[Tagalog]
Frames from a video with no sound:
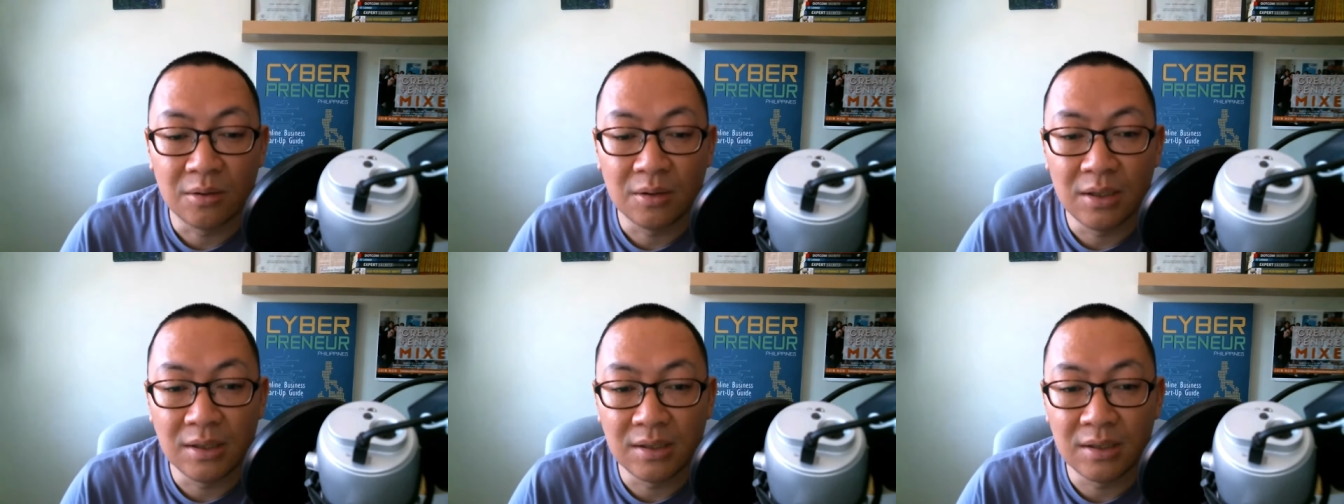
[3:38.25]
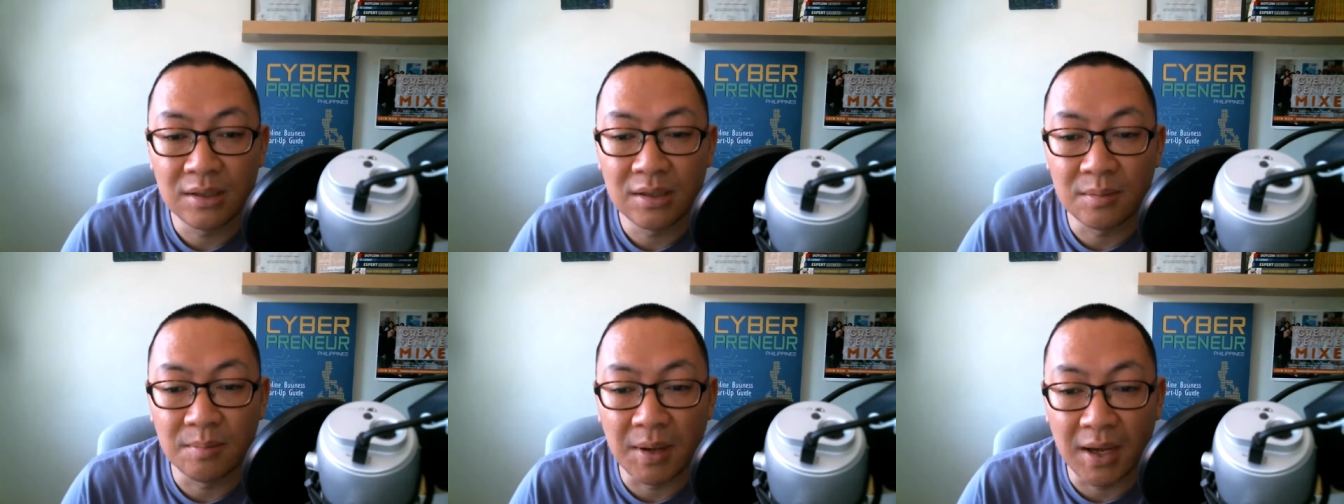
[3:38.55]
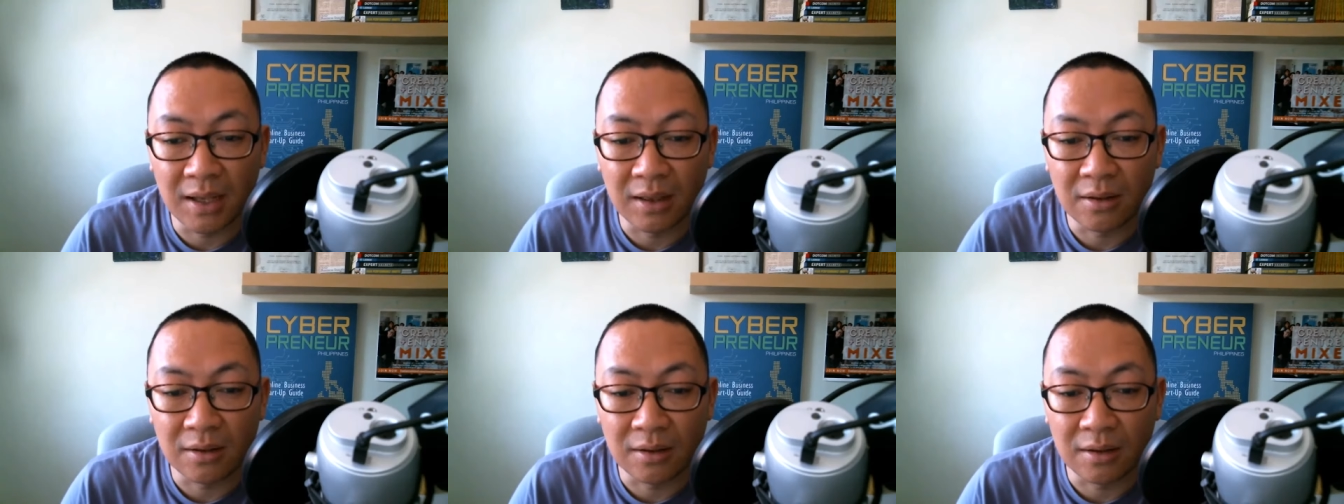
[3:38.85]
this is
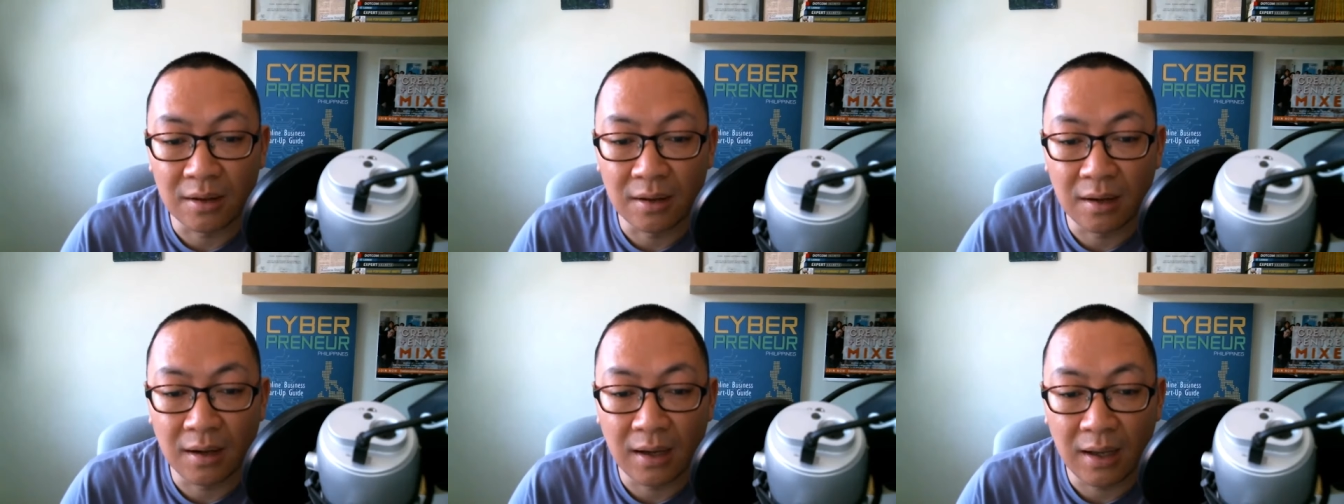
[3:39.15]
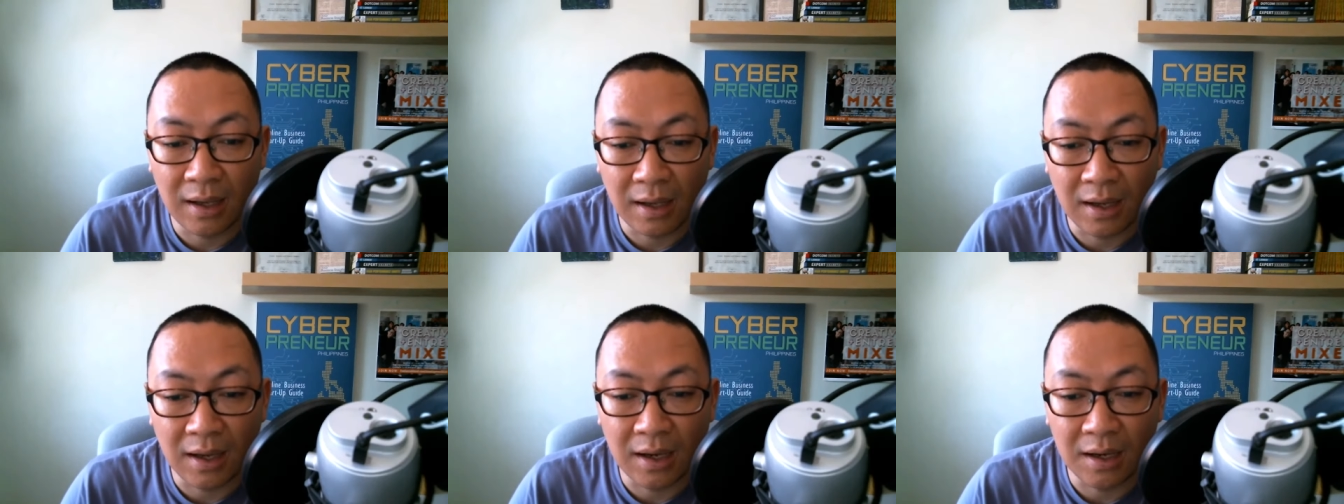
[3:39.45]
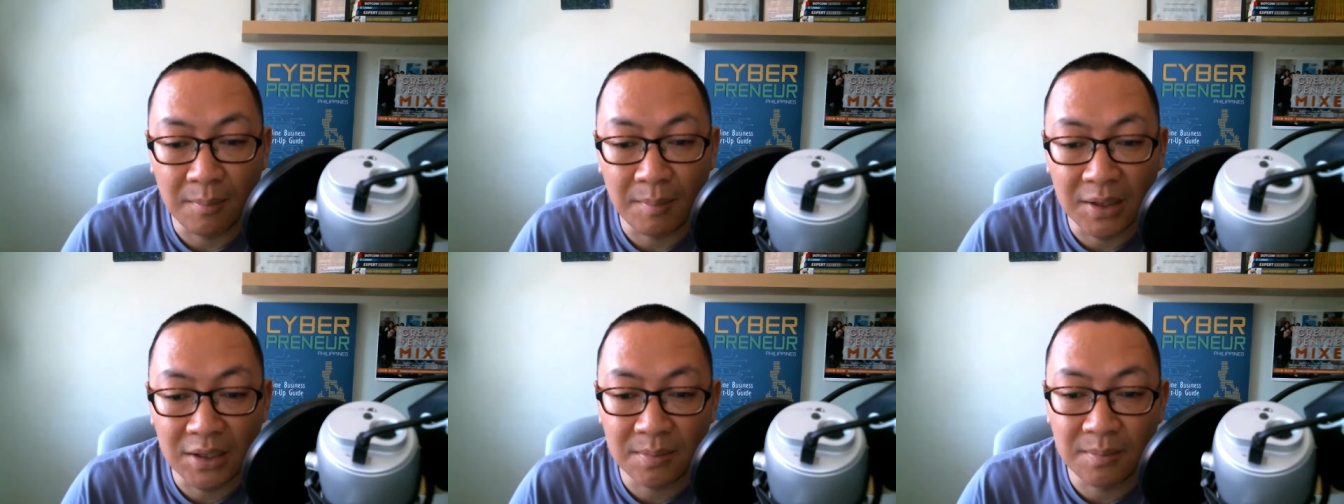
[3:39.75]
better
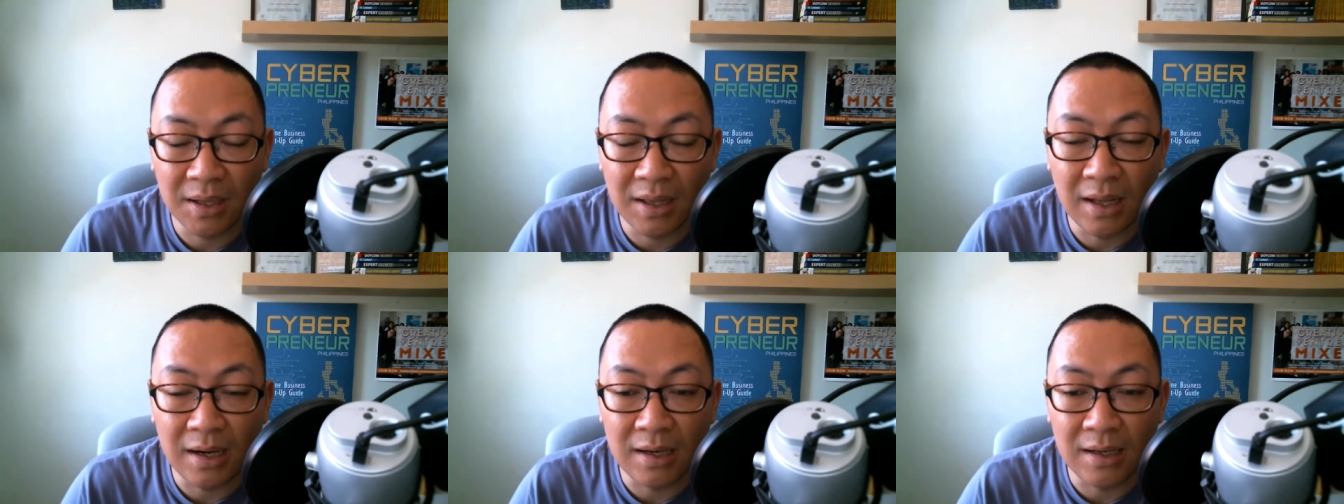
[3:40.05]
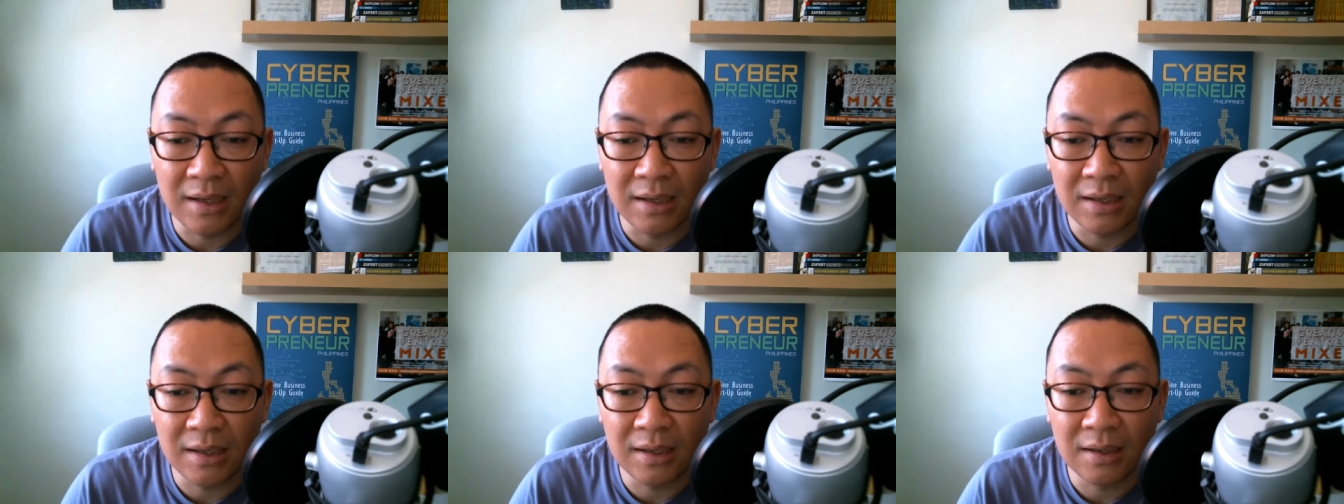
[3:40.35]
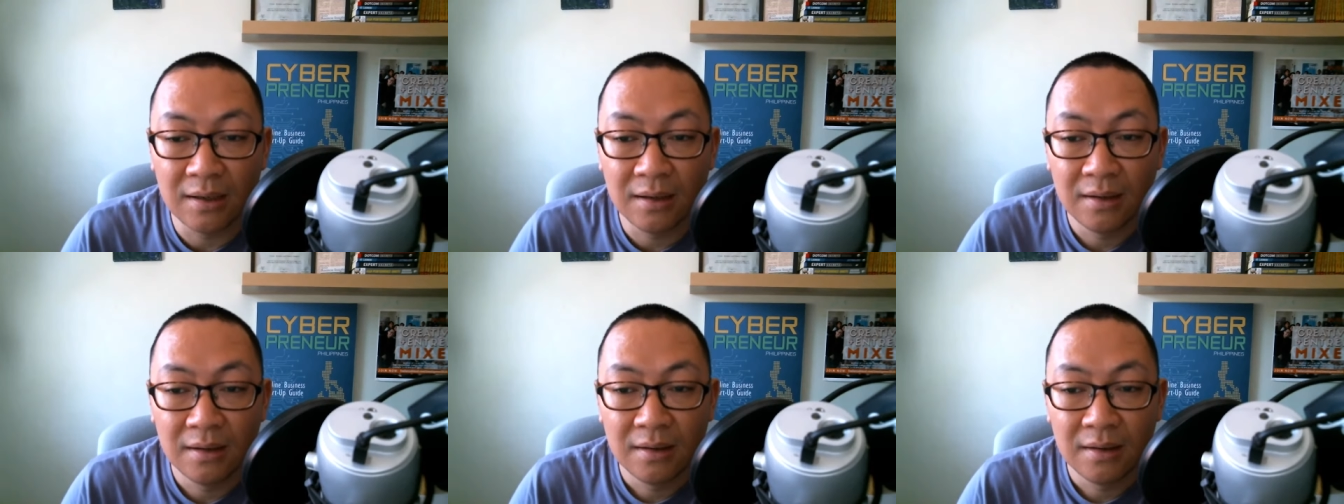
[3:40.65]
and mas madaling,